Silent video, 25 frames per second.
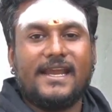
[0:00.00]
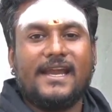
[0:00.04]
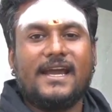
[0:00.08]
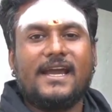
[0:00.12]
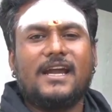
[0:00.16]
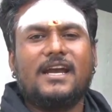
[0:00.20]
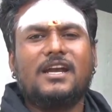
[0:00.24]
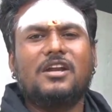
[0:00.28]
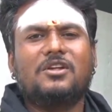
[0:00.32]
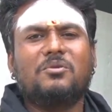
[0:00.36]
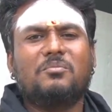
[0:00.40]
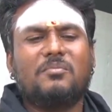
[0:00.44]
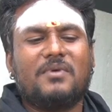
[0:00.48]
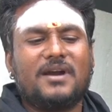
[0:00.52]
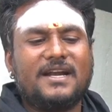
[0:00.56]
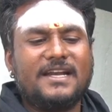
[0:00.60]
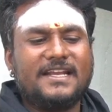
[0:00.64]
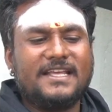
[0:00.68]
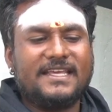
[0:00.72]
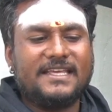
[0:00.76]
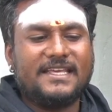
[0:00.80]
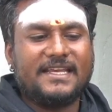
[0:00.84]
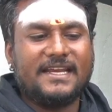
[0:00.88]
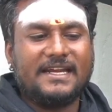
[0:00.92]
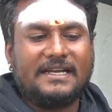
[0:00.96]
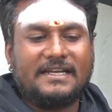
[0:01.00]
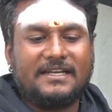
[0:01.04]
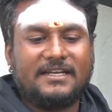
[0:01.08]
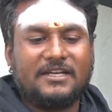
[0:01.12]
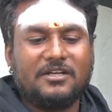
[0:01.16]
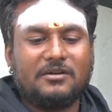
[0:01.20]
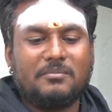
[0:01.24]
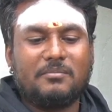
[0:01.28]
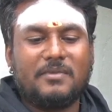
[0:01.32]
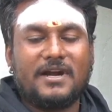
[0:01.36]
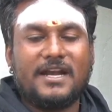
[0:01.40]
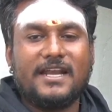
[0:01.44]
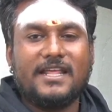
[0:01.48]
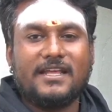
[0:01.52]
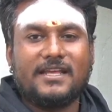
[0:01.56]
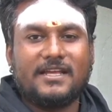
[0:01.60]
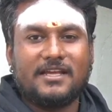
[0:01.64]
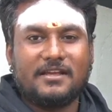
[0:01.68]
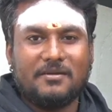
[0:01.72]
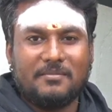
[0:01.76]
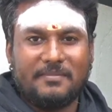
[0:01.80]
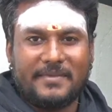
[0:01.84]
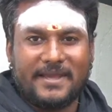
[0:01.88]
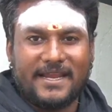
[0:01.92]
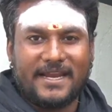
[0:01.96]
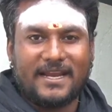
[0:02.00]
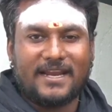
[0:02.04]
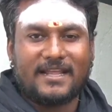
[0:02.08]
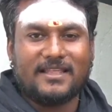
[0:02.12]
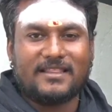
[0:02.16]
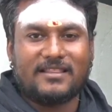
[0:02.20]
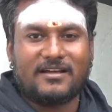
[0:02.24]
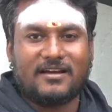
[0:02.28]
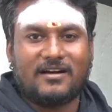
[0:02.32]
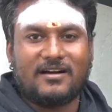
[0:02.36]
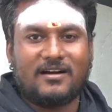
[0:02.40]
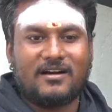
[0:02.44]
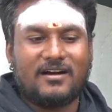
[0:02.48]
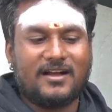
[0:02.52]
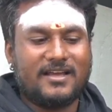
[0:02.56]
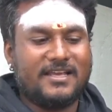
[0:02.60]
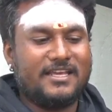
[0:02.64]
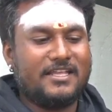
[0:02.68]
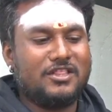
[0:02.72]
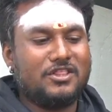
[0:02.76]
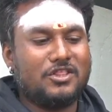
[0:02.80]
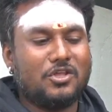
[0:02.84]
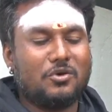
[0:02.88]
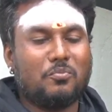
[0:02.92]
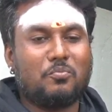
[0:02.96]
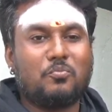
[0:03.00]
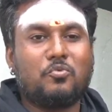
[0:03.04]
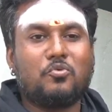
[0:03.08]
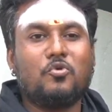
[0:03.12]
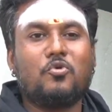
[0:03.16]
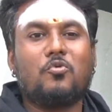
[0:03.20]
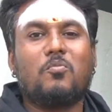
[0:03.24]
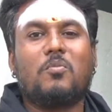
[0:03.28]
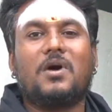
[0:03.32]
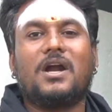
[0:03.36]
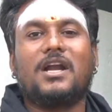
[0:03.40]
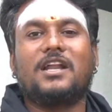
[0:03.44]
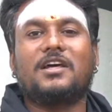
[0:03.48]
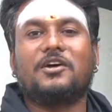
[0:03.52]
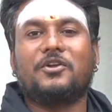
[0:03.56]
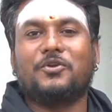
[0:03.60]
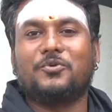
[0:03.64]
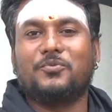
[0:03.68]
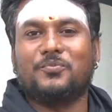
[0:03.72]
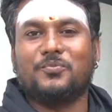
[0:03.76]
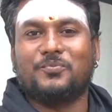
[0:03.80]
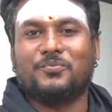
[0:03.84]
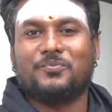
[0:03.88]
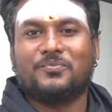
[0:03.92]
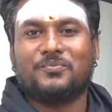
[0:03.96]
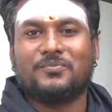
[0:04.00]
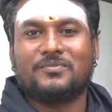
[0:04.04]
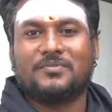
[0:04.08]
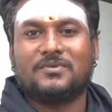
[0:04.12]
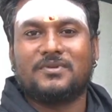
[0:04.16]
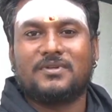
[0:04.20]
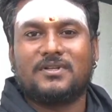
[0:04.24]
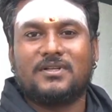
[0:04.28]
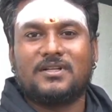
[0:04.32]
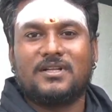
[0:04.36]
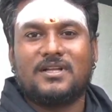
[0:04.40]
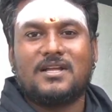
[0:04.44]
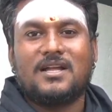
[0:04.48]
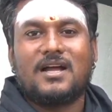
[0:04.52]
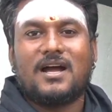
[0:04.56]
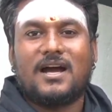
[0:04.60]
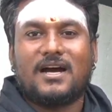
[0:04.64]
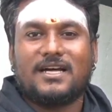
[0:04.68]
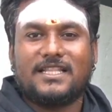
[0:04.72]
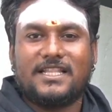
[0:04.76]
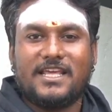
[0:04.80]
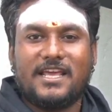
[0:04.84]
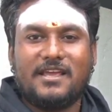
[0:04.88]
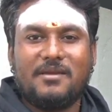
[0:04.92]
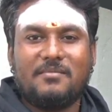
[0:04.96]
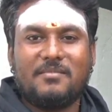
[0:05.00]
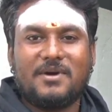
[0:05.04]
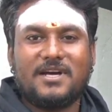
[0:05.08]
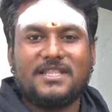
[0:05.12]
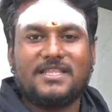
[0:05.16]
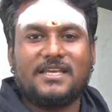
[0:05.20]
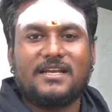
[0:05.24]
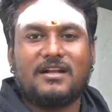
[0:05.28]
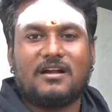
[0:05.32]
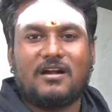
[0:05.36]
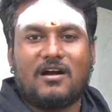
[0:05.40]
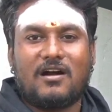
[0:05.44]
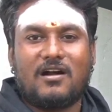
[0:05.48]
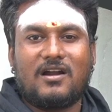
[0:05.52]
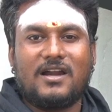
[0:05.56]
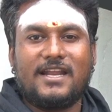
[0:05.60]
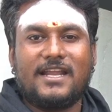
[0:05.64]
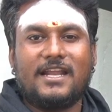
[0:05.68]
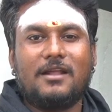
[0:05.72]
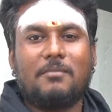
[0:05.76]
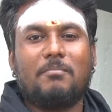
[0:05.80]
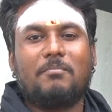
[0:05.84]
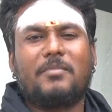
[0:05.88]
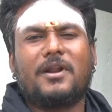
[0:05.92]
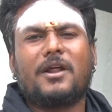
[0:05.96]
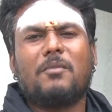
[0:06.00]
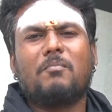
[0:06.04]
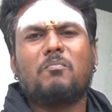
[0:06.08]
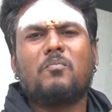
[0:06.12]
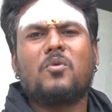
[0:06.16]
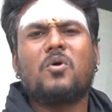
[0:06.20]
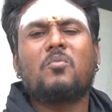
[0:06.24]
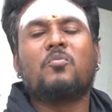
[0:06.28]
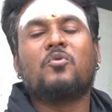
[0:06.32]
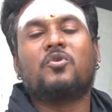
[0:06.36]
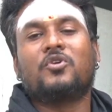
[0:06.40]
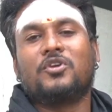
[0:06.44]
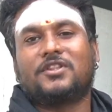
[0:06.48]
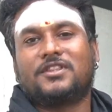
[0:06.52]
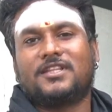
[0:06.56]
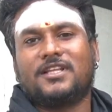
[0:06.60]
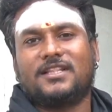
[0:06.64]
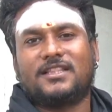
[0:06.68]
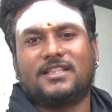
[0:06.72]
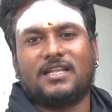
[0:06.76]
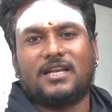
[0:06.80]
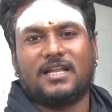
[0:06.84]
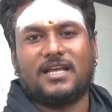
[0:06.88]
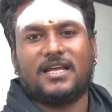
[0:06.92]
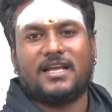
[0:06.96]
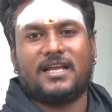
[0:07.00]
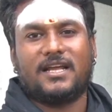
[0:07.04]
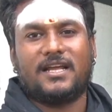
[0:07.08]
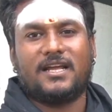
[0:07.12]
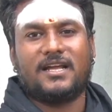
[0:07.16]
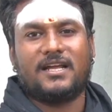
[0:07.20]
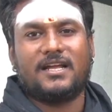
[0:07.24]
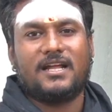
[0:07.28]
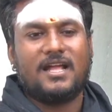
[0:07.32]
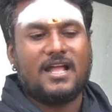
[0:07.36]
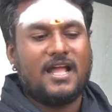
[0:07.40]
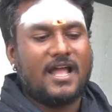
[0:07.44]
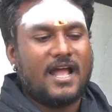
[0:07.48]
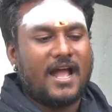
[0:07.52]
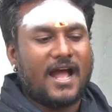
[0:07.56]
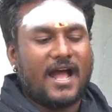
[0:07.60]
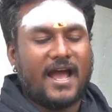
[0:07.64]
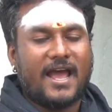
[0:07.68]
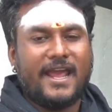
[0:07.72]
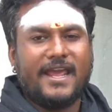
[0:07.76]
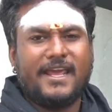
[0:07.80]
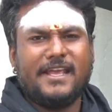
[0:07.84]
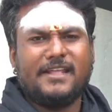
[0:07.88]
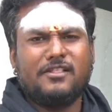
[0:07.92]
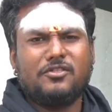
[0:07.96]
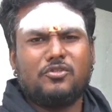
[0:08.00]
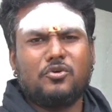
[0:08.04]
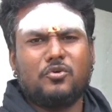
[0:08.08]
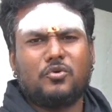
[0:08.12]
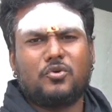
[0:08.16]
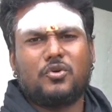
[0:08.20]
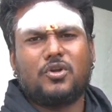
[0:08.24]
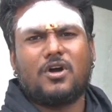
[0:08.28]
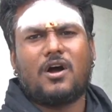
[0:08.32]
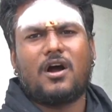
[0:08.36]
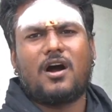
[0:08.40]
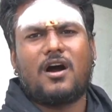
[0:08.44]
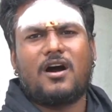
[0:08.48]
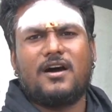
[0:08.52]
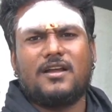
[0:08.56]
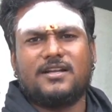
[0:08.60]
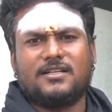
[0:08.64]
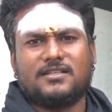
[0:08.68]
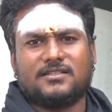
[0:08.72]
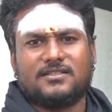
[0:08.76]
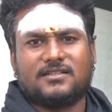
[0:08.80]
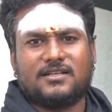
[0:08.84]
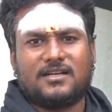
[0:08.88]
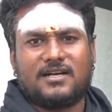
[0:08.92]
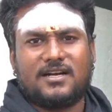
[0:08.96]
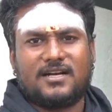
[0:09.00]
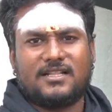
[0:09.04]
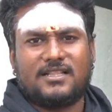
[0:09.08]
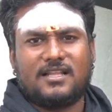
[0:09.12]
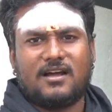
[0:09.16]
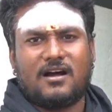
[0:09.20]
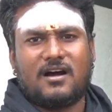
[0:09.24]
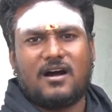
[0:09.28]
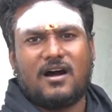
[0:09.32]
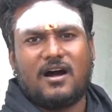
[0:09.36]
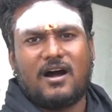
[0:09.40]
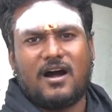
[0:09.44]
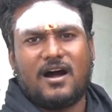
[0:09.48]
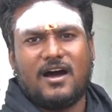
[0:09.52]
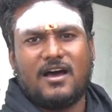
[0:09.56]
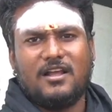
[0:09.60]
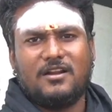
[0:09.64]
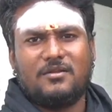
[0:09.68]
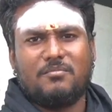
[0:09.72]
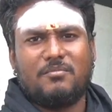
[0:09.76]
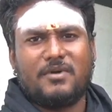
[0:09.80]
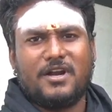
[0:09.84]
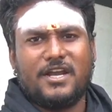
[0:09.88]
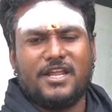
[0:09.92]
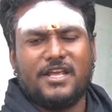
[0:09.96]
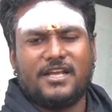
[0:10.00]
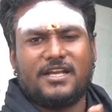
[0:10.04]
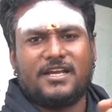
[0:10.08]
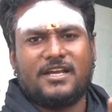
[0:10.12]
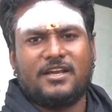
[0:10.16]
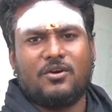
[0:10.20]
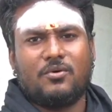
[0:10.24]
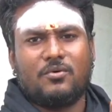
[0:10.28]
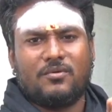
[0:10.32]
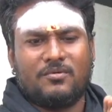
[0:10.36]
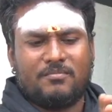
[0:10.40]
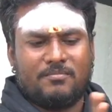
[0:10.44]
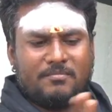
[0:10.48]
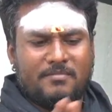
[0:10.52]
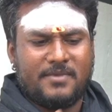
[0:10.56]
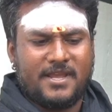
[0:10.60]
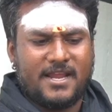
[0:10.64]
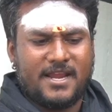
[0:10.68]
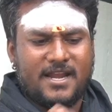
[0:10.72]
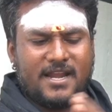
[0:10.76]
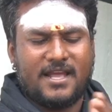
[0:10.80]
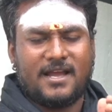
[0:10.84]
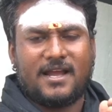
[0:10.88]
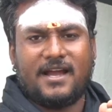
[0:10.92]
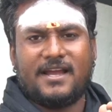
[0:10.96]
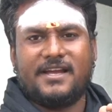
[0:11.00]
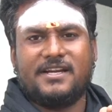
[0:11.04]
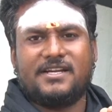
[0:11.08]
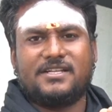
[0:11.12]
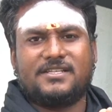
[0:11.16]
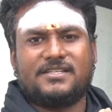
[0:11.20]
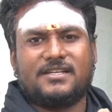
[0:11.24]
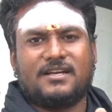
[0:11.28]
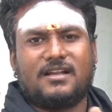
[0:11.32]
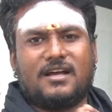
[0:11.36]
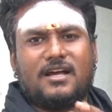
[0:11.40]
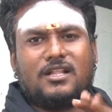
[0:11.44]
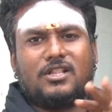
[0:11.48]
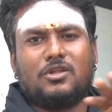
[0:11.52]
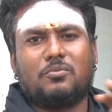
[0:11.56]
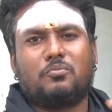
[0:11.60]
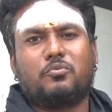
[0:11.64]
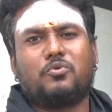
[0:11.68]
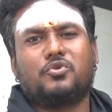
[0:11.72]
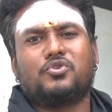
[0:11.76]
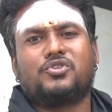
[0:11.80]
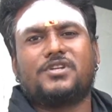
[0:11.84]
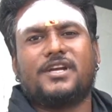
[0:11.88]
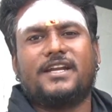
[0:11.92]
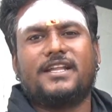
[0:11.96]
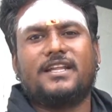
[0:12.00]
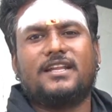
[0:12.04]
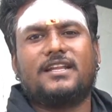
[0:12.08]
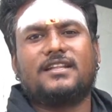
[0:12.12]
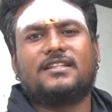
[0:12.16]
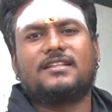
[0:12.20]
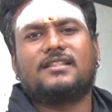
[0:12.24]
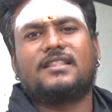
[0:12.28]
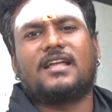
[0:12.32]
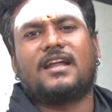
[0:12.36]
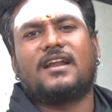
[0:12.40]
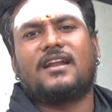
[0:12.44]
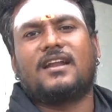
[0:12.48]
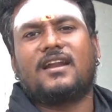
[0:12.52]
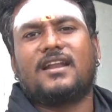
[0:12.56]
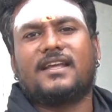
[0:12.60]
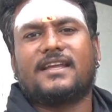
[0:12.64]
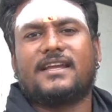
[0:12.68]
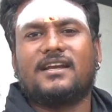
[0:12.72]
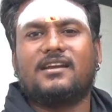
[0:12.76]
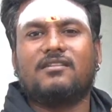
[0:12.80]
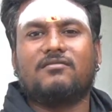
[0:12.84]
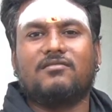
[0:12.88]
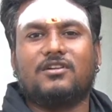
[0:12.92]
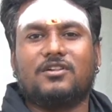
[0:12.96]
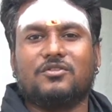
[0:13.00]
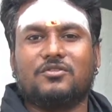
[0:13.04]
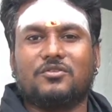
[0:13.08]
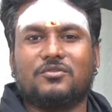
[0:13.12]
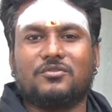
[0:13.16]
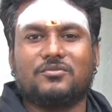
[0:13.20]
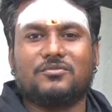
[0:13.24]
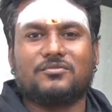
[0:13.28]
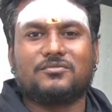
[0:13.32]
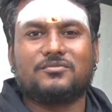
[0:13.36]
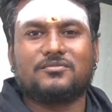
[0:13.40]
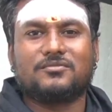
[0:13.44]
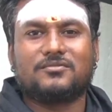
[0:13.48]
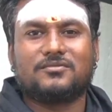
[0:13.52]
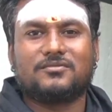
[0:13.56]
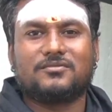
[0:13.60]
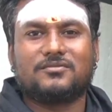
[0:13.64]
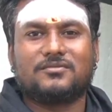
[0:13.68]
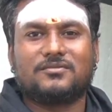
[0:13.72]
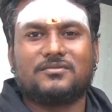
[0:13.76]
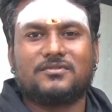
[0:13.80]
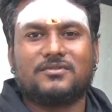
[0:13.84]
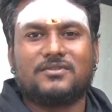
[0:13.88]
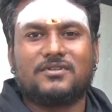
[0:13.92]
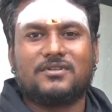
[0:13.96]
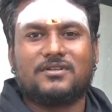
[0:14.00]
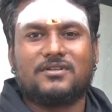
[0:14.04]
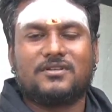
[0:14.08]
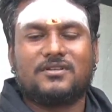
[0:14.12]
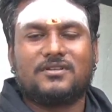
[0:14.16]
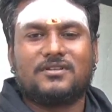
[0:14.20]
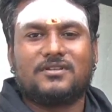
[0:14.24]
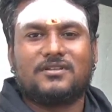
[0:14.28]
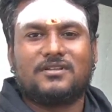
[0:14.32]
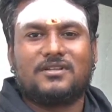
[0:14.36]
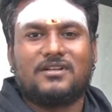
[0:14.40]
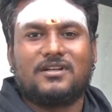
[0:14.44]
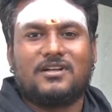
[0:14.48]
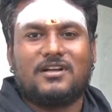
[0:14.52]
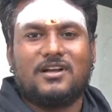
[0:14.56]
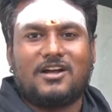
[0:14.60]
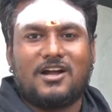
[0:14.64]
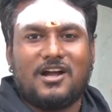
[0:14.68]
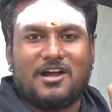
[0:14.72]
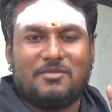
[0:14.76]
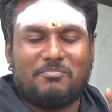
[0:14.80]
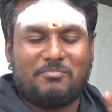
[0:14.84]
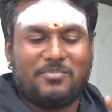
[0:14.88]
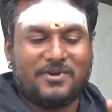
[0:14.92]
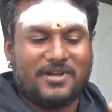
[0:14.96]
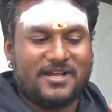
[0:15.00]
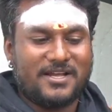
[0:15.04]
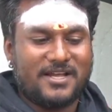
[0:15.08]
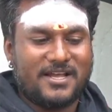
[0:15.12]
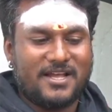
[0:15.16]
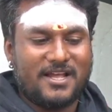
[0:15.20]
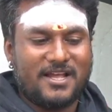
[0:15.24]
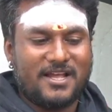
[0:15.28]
ஏழு மணி எட்டு மணிக்கு மேலே தான் இந்த பூ மலரும் அதே மாதிரி காலையில் பிரம்ம முகூர்த்தத்தில் ஐந்து டு ஆறு அந்த ஆறு மணிக்கு மேலே ஆயிடுச்சுன்னா அந்த பூச்செடியிலேருந்து தன்னால் கீழே விழுந்துடும் அப்போ